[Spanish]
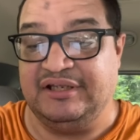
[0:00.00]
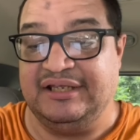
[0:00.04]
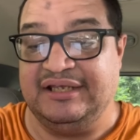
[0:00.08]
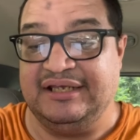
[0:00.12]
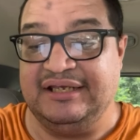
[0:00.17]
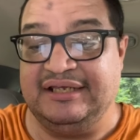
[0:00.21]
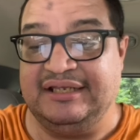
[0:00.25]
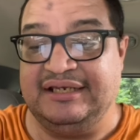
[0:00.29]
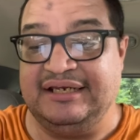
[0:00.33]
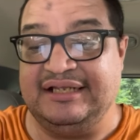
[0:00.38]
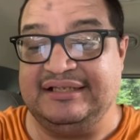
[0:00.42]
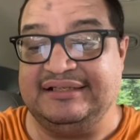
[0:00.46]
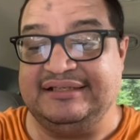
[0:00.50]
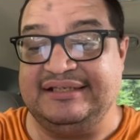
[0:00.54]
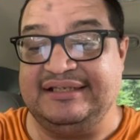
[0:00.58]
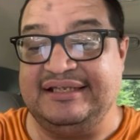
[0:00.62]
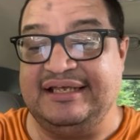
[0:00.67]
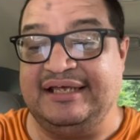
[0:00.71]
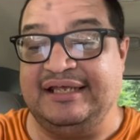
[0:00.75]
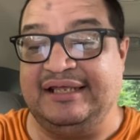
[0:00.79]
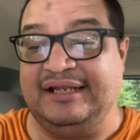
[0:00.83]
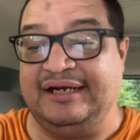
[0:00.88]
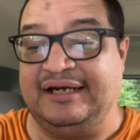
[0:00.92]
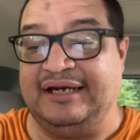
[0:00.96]
En la
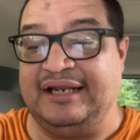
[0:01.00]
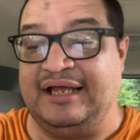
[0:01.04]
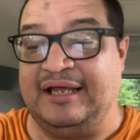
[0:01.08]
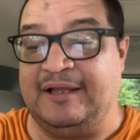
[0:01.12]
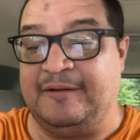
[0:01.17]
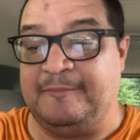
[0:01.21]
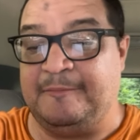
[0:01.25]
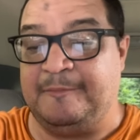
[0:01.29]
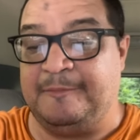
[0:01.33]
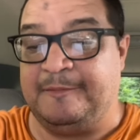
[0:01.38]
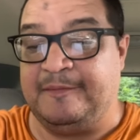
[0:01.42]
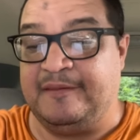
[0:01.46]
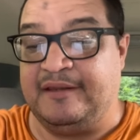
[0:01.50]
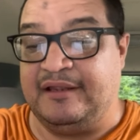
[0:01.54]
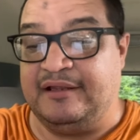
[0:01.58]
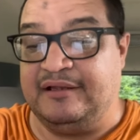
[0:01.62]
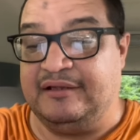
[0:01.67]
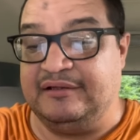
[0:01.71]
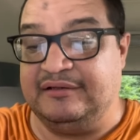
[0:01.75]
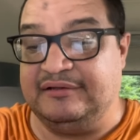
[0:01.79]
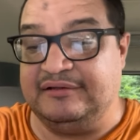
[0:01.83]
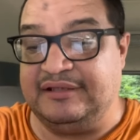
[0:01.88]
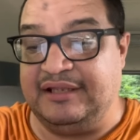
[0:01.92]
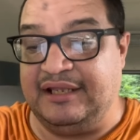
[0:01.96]
tierra
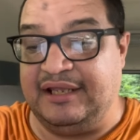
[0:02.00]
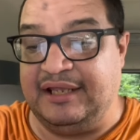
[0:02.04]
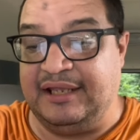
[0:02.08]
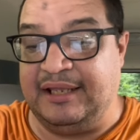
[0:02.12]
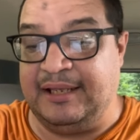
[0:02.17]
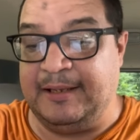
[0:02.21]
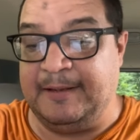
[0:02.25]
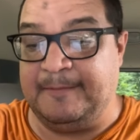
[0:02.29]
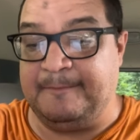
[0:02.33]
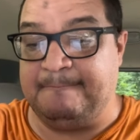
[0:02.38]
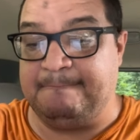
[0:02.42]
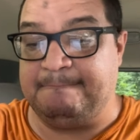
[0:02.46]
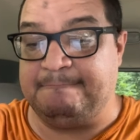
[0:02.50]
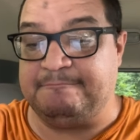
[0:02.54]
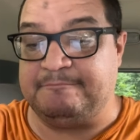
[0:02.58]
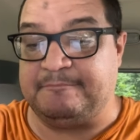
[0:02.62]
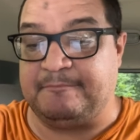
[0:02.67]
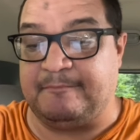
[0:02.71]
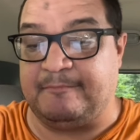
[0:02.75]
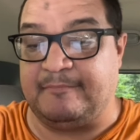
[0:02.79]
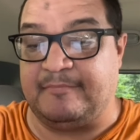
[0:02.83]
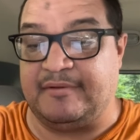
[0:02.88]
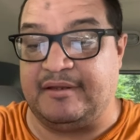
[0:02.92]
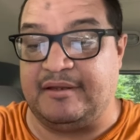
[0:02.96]
de
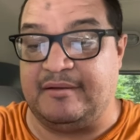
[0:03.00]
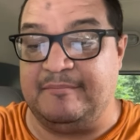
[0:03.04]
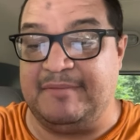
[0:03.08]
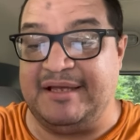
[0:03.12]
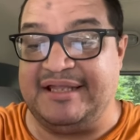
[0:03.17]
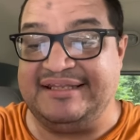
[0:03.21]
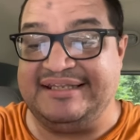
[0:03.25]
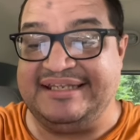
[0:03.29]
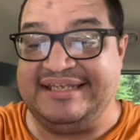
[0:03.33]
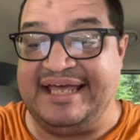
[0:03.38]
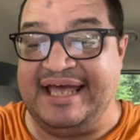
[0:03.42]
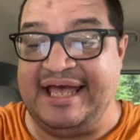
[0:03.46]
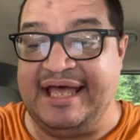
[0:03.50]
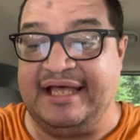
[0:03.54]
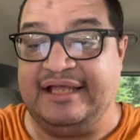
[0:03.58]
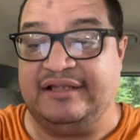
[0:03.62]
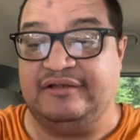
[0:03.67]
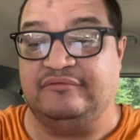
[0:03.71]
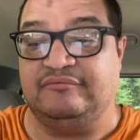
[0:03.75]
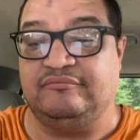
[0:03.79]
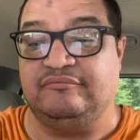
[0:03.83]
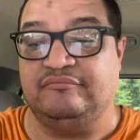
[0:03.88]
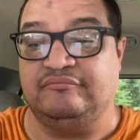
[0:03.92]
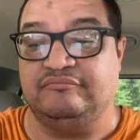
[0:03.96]

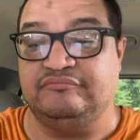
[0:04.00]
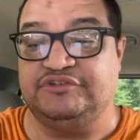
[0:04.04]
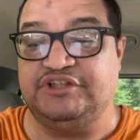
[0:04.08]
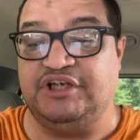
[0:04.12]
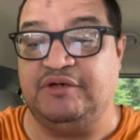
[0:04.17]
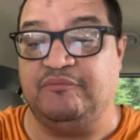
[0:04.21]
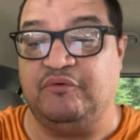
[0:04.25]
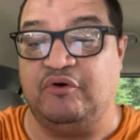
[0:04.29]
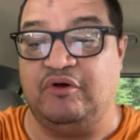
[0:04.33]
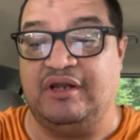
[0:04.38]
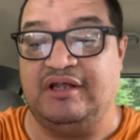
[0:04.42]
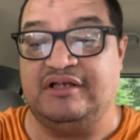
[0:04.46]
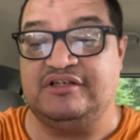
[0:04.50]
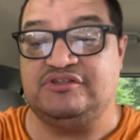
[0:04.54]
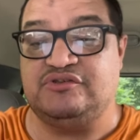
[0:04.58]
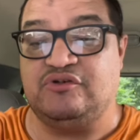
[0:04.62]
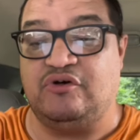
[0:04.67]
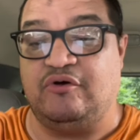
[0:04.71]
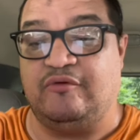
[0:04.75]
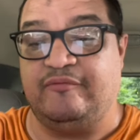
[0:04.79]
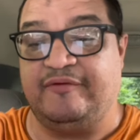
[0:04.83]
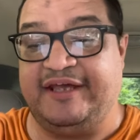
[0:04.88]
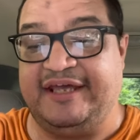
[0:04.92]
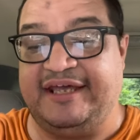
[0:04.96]
Madián llevó las
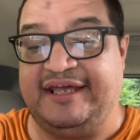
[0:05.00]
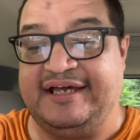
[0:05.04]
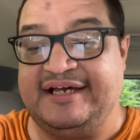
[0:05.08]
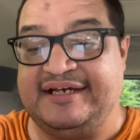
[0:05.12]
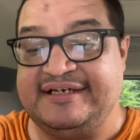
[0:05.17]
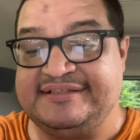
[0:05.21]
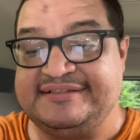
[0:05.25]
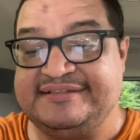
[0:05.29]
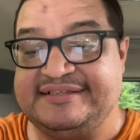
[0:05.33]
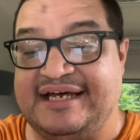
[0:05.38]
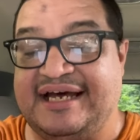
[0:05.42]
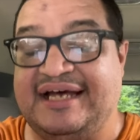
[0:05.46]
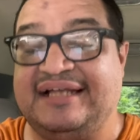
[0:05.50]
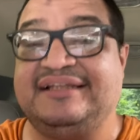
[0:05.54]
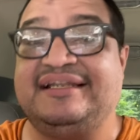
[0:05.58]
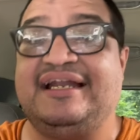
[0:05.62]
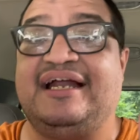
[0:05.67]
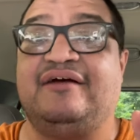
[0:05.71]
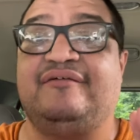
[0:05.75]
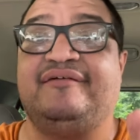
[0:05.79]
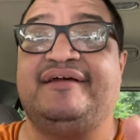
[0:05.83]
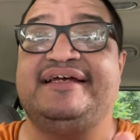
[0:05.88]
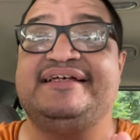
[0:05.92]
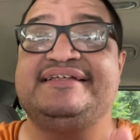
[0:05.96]
ovejas a
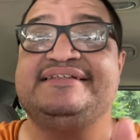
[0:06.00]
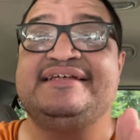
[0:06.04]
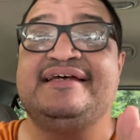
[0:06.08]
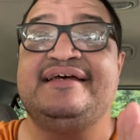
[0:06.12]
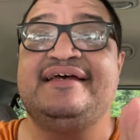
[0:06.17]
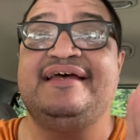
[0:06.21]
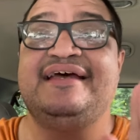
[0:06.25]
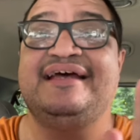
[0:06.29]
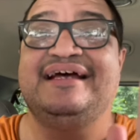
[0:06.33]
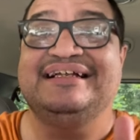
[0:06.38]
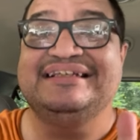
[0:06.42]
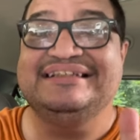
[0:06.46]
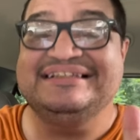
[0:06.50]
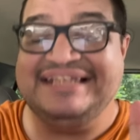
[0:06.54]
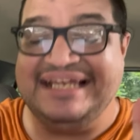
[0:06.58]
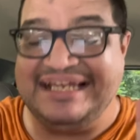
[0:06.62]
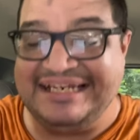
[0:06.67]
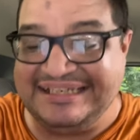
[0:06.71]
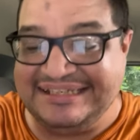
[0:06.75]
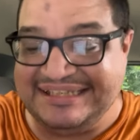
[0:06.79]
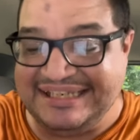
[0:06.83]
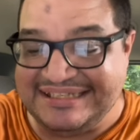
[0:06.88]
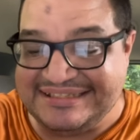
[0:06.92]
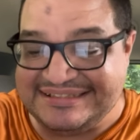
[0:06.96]
través
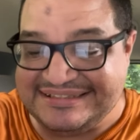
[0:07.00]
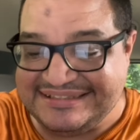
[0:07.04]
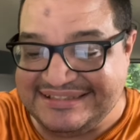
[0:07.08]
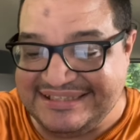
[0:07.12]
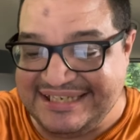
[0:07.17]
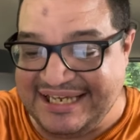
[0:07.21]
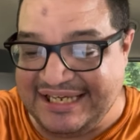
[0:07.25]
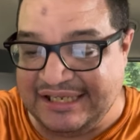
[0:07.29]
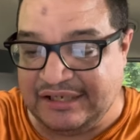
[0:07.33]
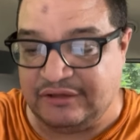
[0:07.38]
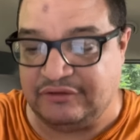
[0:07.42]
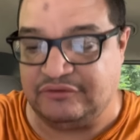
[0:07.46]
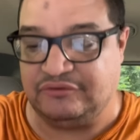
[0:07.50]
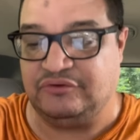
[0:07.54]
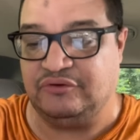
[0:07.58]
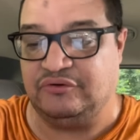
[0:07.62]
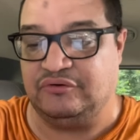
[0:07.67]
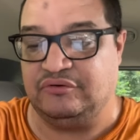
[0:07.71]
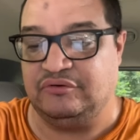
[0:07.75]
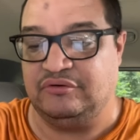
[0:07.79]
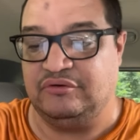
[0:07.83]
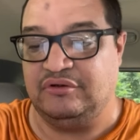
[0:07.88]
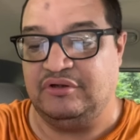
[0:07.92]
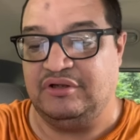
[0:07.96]
del
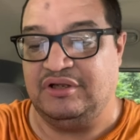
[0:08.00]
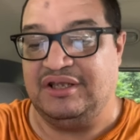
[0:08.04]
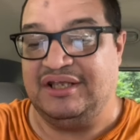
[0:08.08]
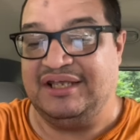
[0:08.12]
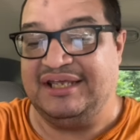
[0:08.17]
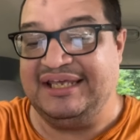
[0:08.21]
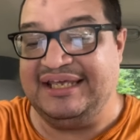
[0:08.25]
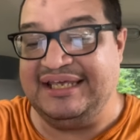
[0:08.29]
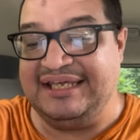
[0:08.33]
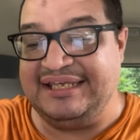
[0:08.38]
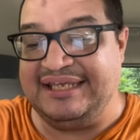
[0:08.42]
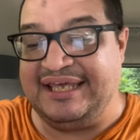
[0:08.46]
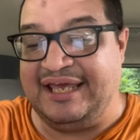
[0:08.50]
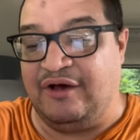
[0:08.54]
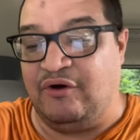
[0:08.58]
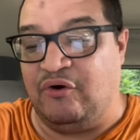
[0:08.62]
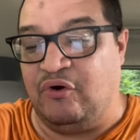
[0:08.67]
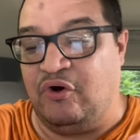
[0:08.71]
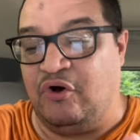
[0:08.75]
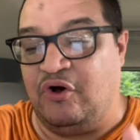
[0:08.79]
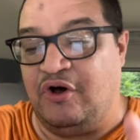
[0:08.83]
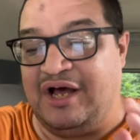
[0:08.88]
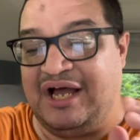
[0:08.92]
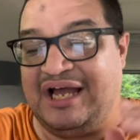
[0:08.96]
desierto y
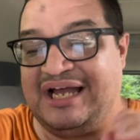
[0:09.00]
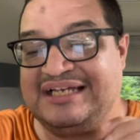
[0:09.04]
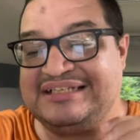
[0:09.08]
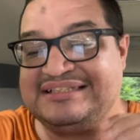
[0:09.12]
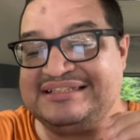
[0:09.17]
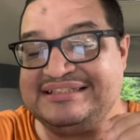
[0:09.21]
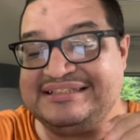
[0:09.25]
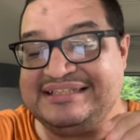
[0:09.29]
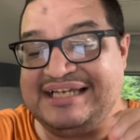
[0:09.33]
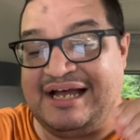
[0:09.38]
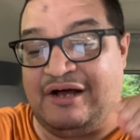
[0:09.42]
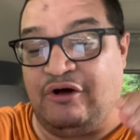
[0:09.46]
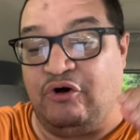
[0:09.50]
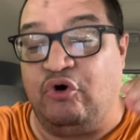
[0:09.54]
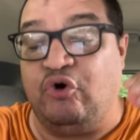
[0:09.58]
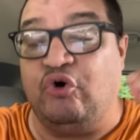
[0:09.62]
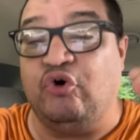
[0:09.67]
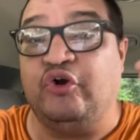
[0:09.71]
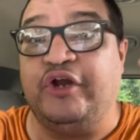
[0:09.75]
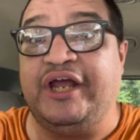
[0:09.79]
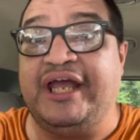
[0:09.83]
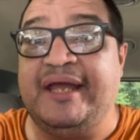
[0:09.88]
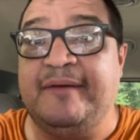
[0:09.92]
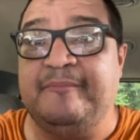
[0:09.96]
llegó hasta
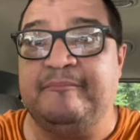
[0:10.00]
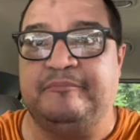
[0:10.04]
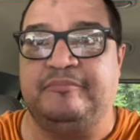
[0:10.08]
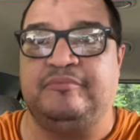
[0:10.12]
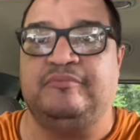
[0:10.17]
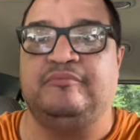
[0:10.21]
Oreb,